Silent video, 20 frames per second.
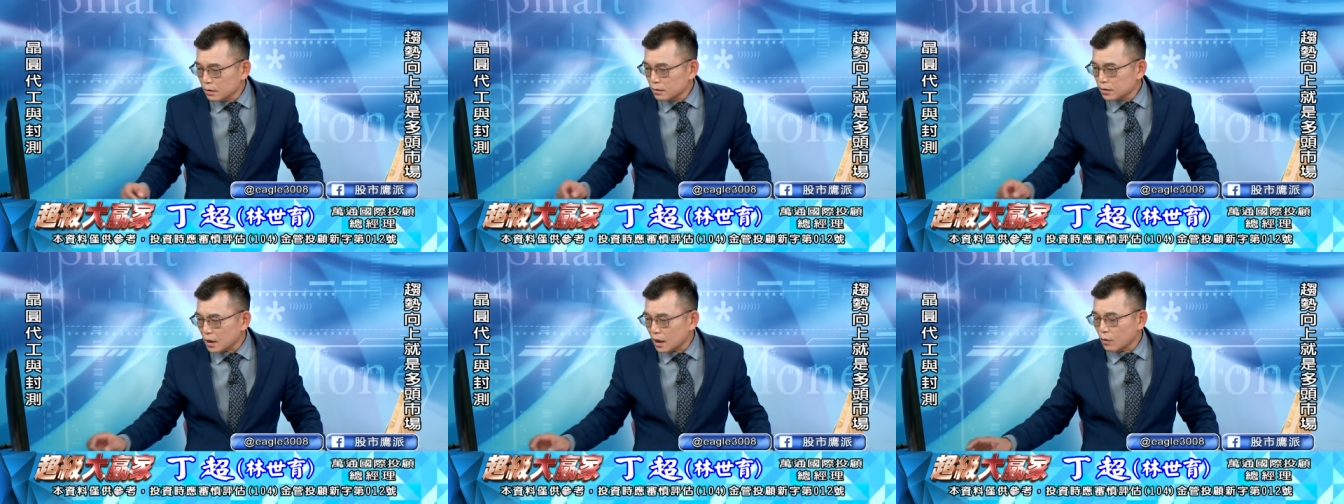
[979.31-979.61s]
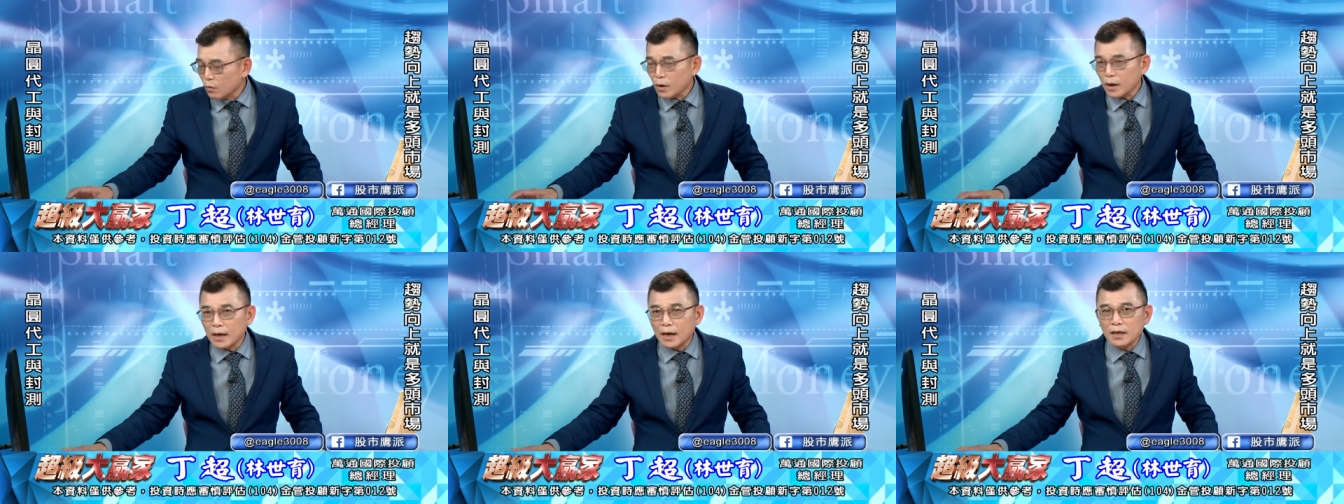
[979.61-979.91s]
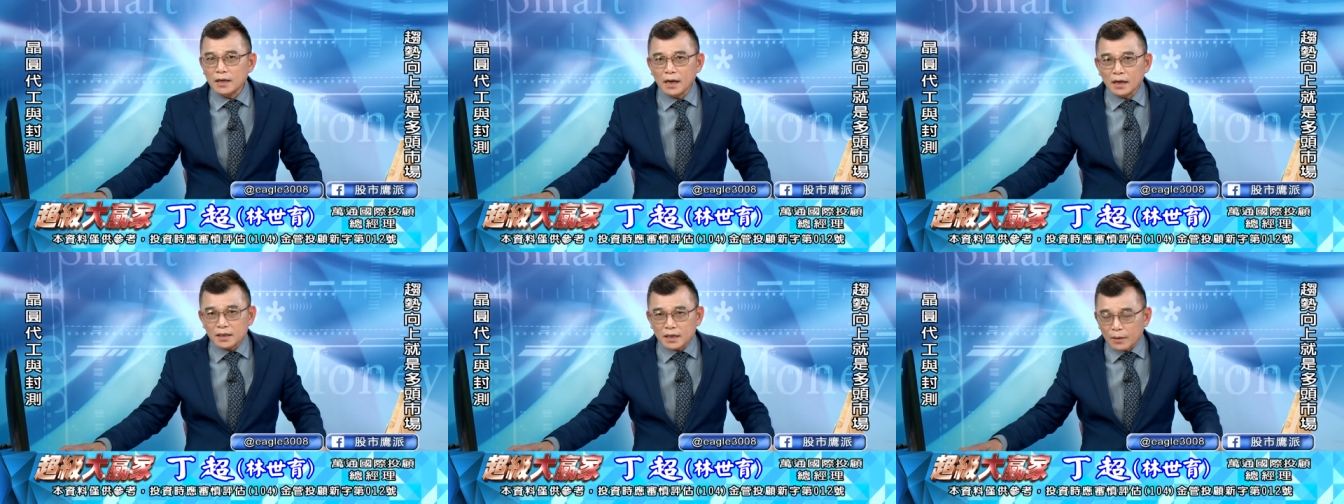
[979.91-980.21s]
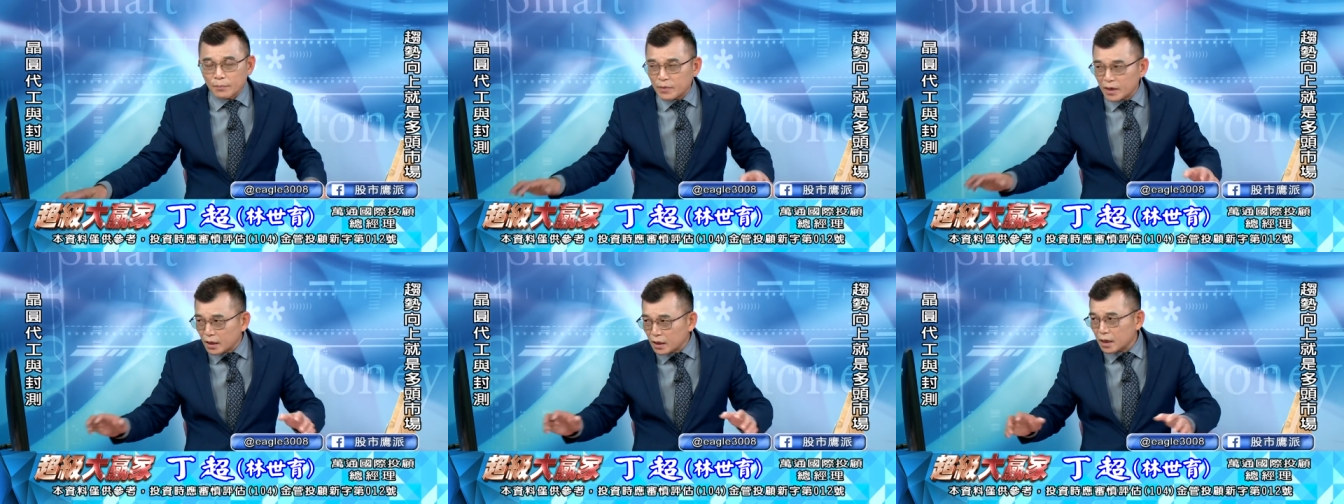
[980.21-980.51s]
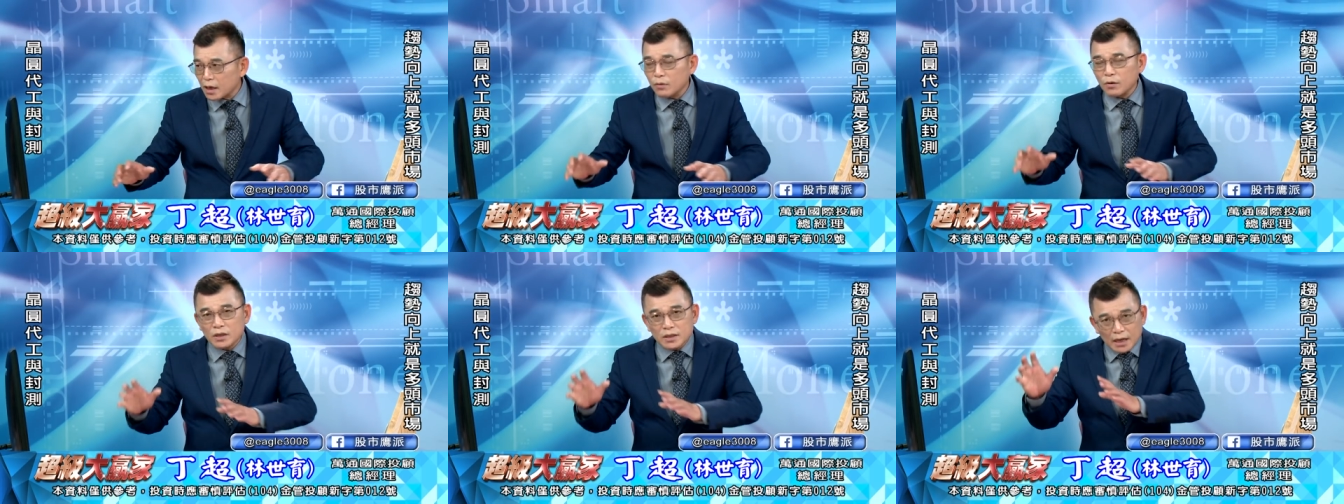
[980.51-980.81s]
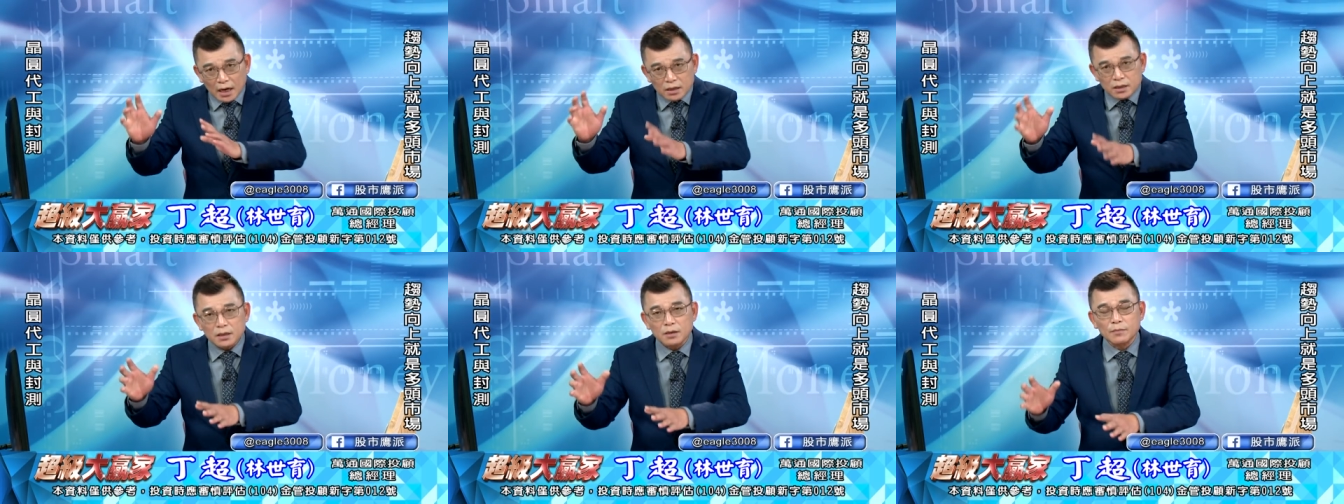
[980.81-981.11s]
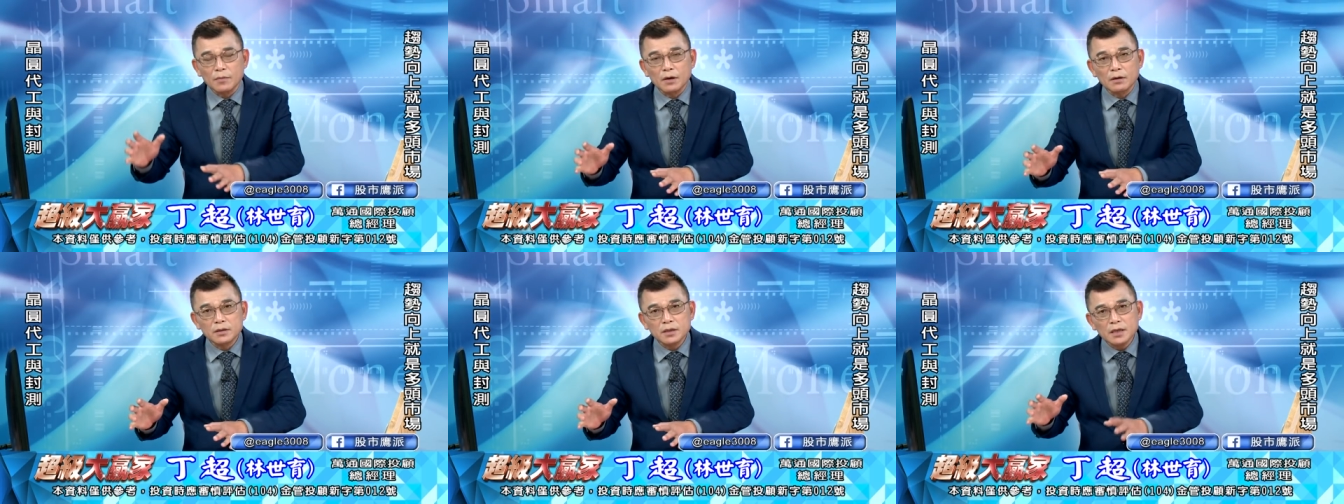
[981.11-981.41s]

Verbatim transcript: 讲未来你要讲明天会涨什么，